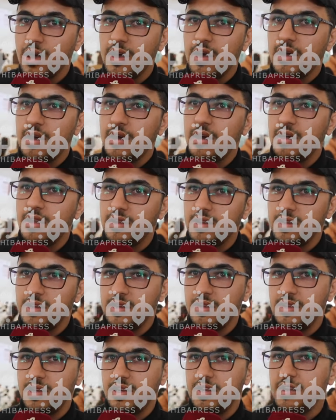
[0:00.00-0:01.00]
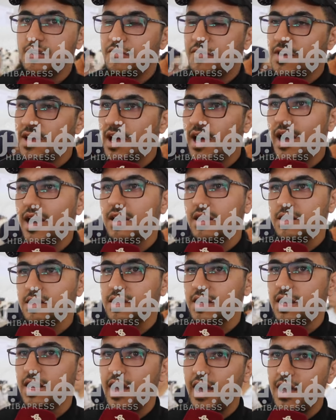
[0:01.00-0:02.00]
يعني الفلاحه
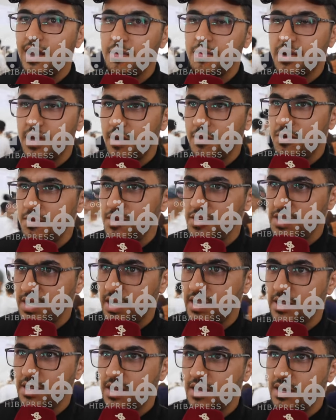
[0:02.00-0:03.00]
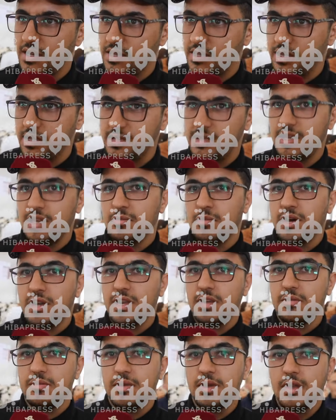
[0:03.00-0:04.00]
ديال العالم كامل ماشي غير ديال, ديال ديال
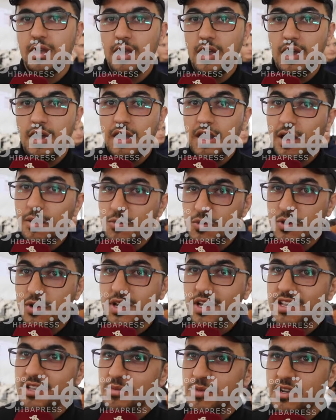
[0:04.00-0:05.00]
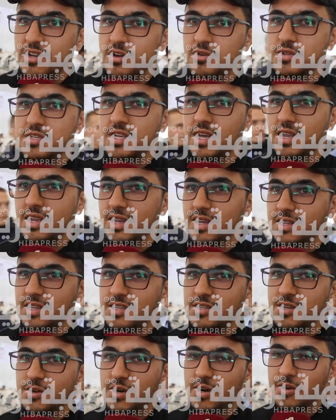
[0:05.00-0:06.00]
المغرب الحمد لله نتمناو ان شاء الله
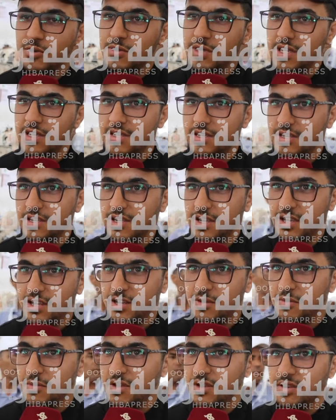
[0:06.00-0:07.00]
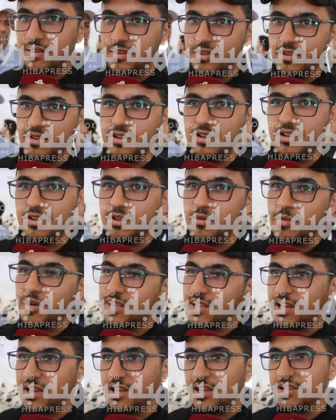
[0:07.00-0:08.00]
تساقطات يعني من
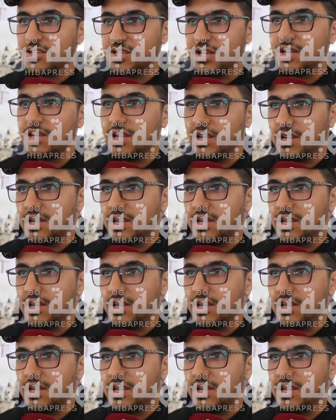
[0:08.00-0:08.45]
المطريه ان شاء الله